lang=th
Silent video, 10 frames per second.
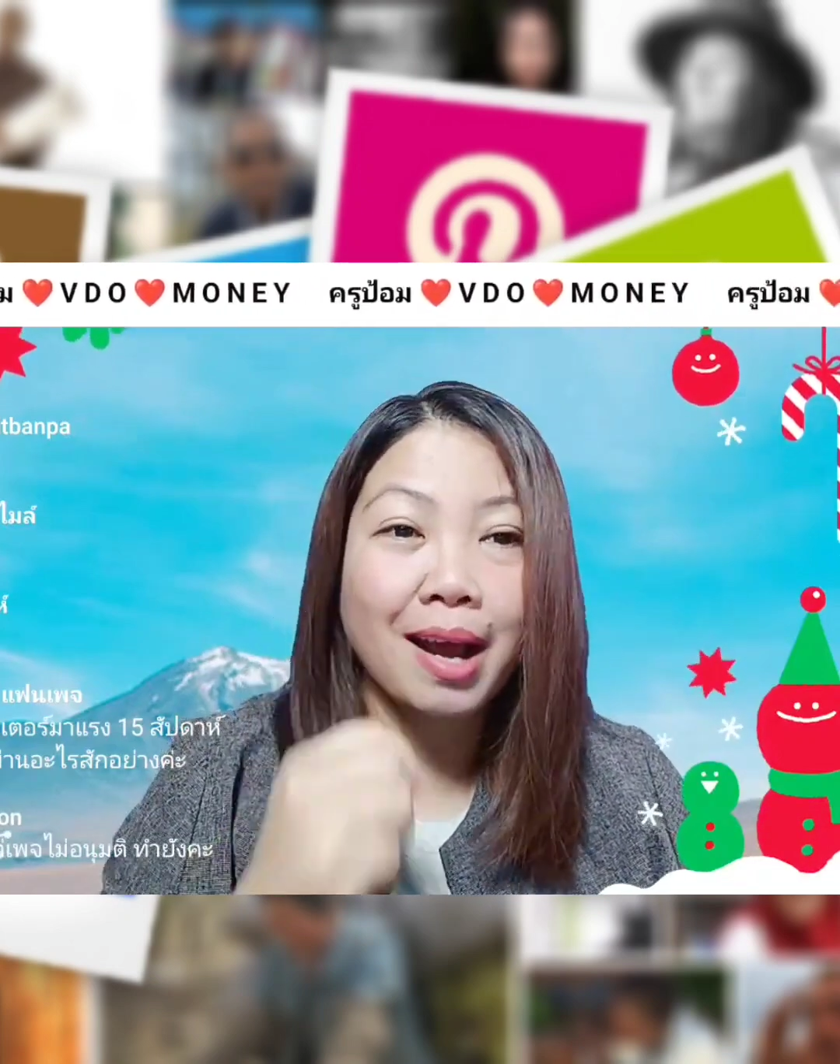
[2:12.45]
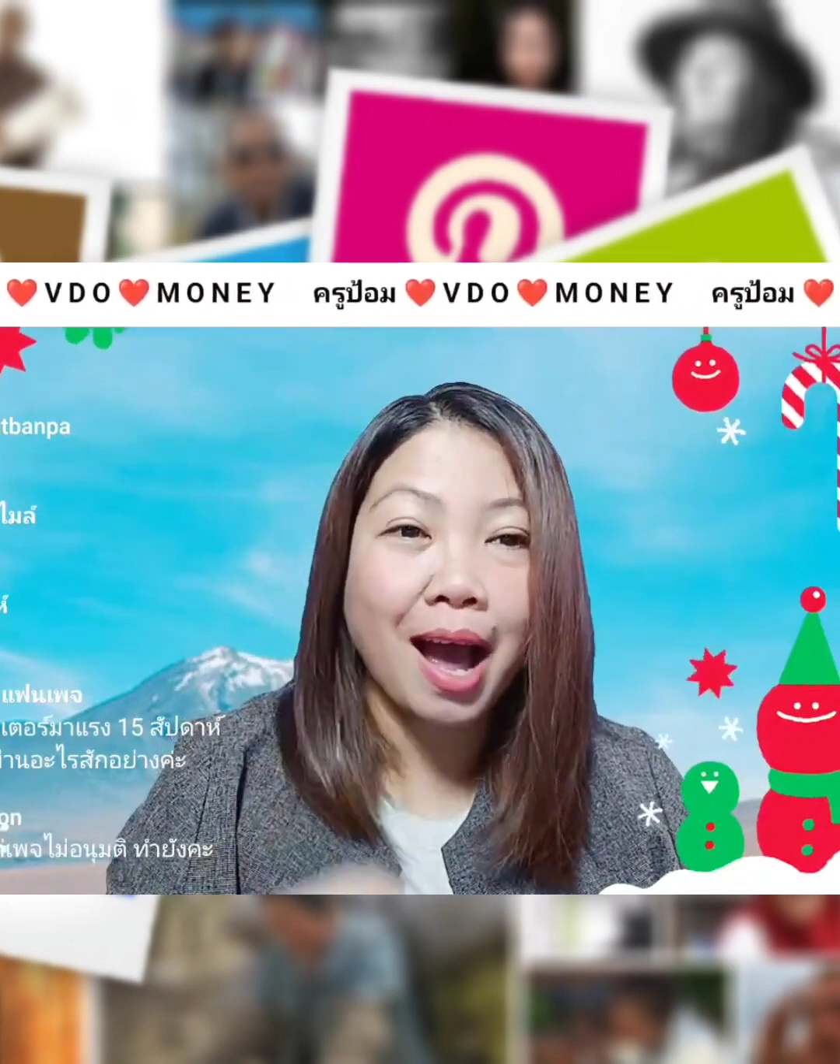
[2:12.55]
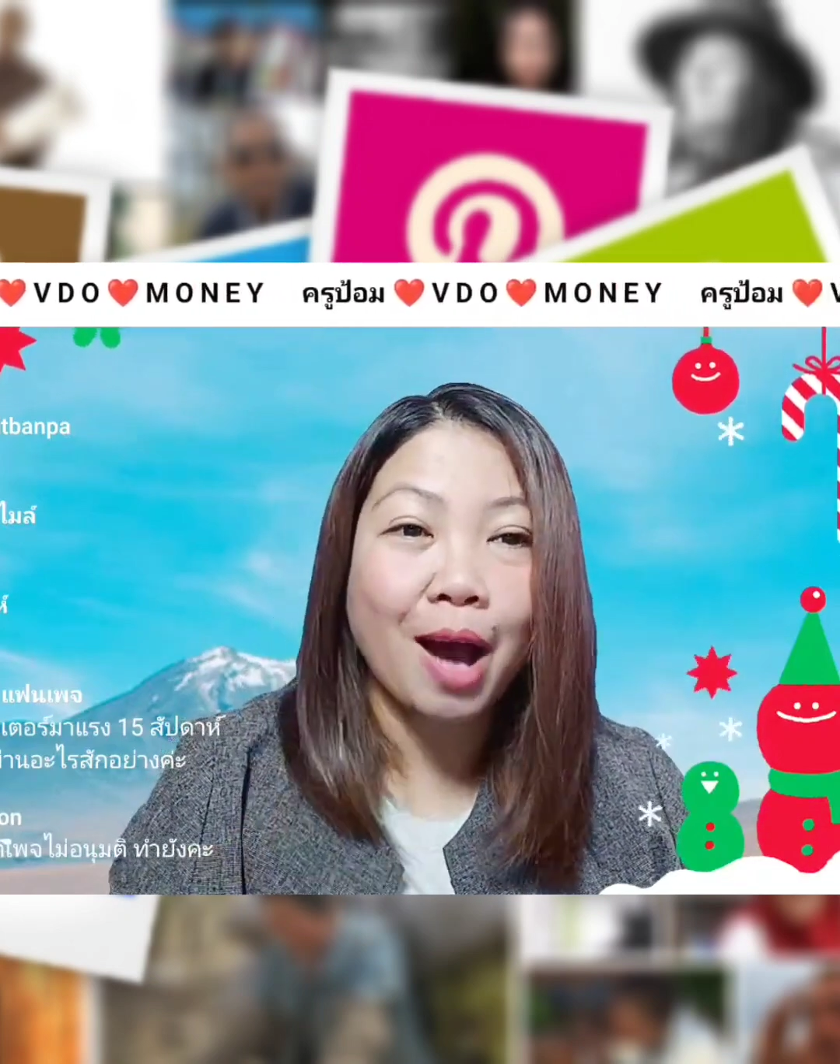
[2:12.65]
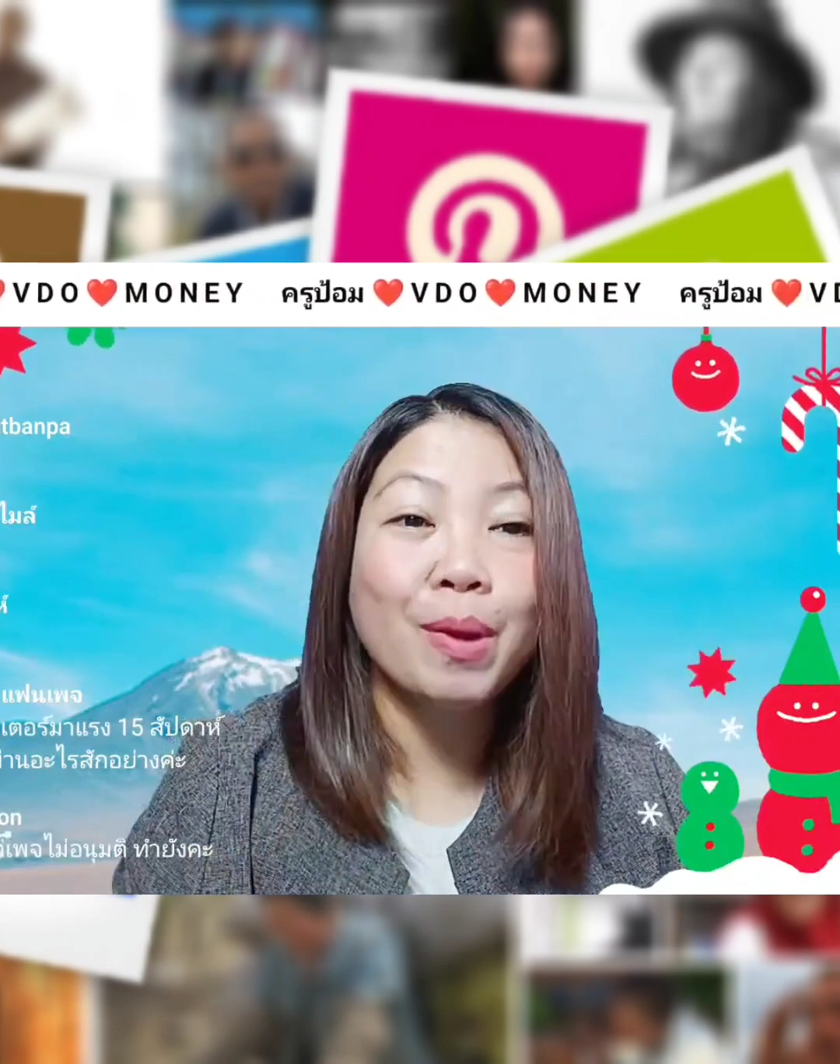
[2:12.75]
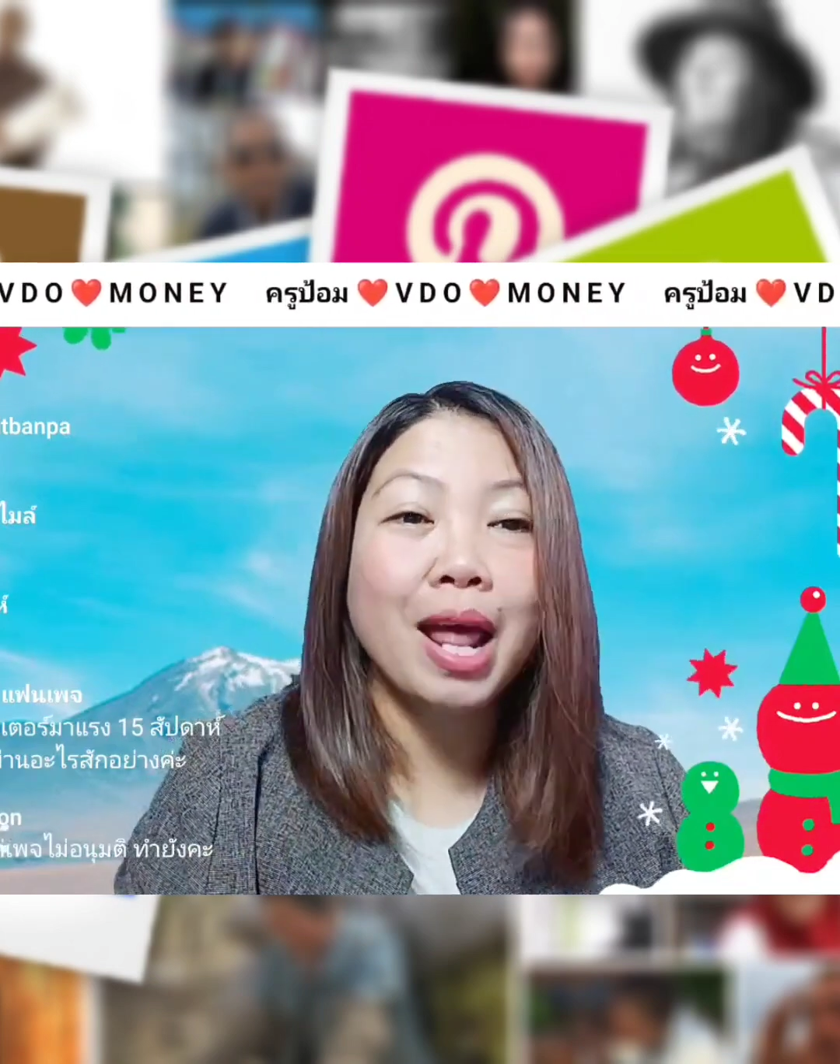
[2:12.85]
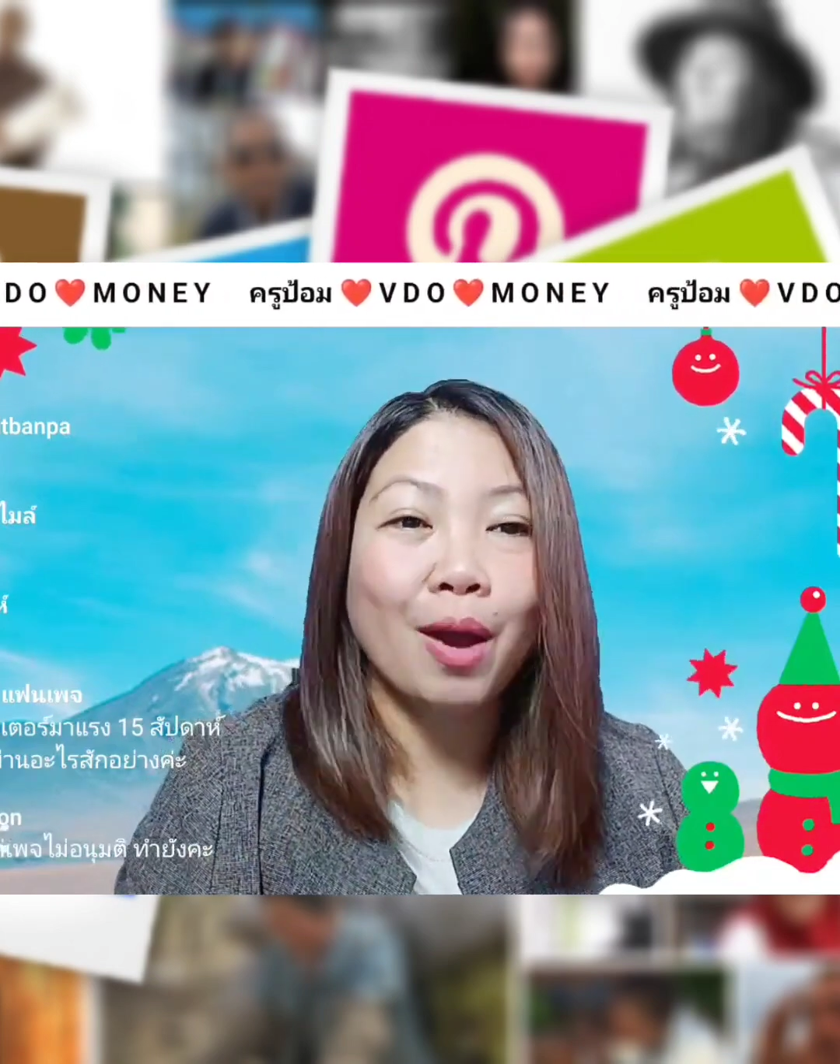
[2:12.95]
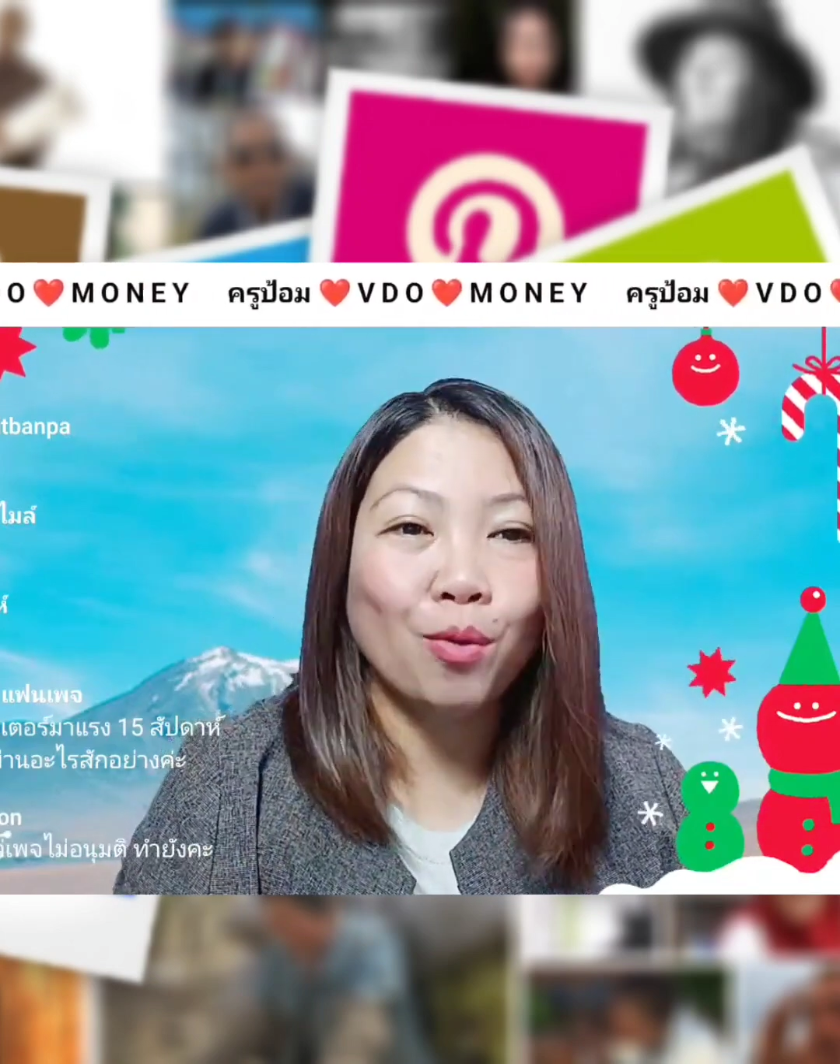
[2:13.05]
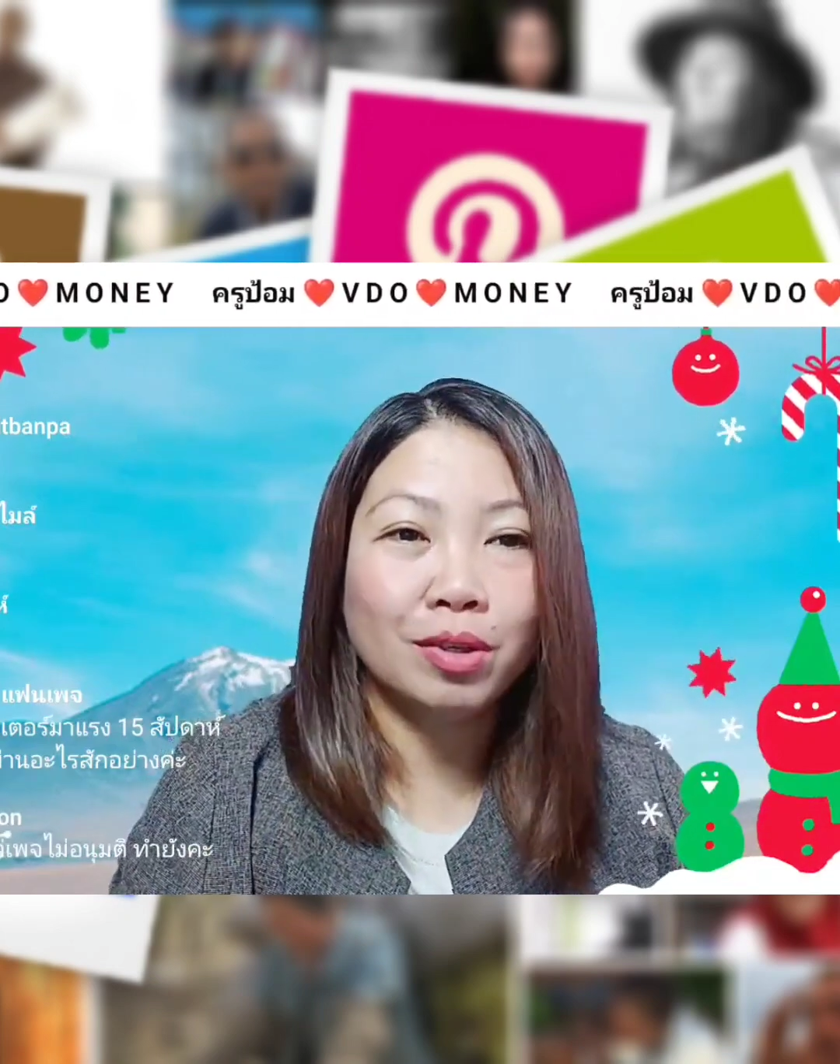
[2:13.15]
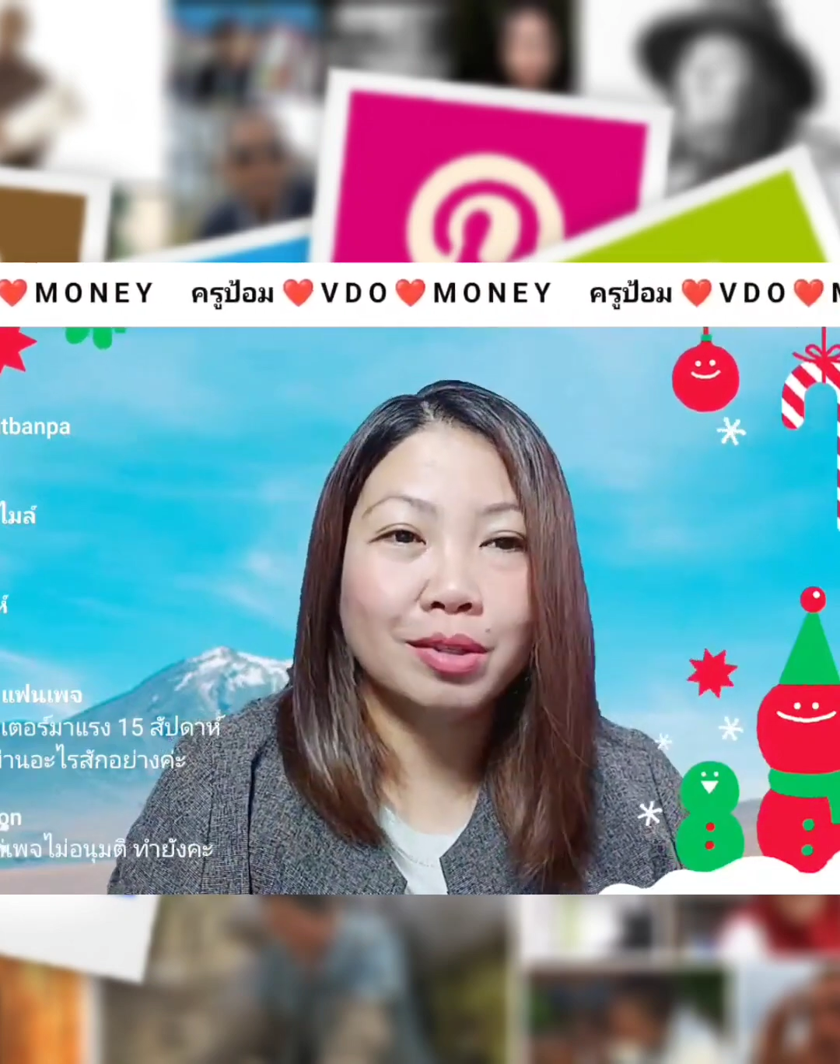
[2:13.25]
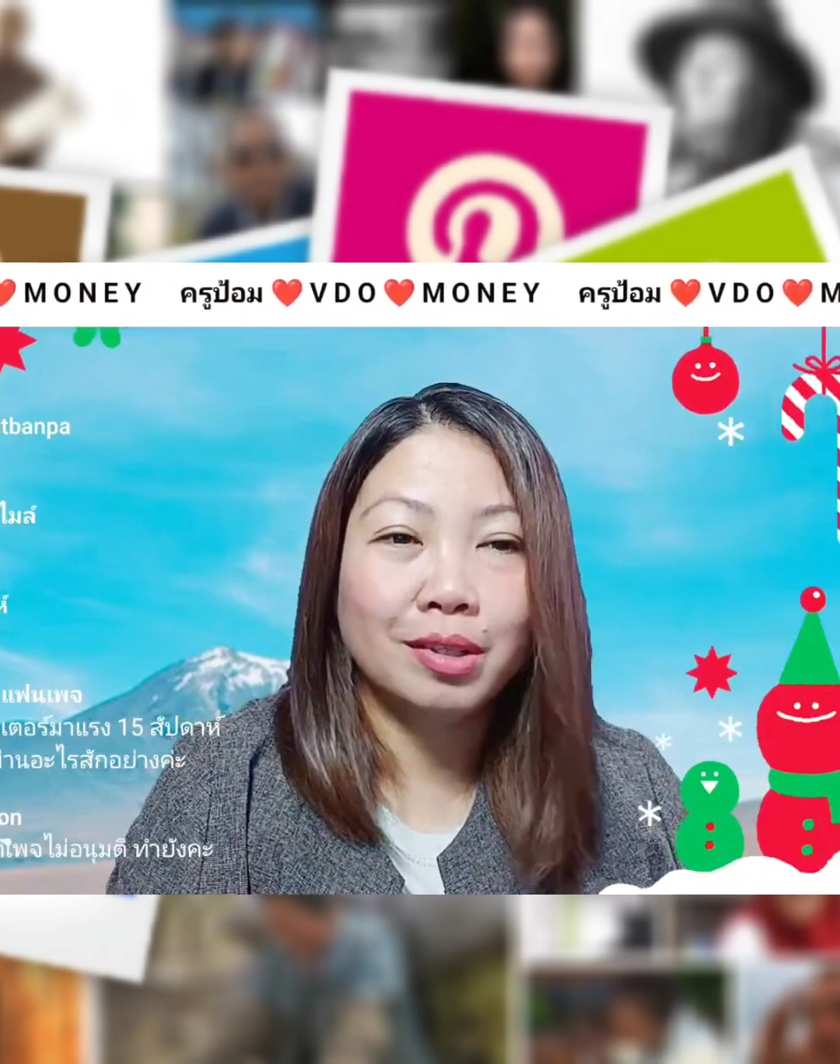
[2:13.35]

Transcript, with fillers: ตั้งค่าไปแล้ว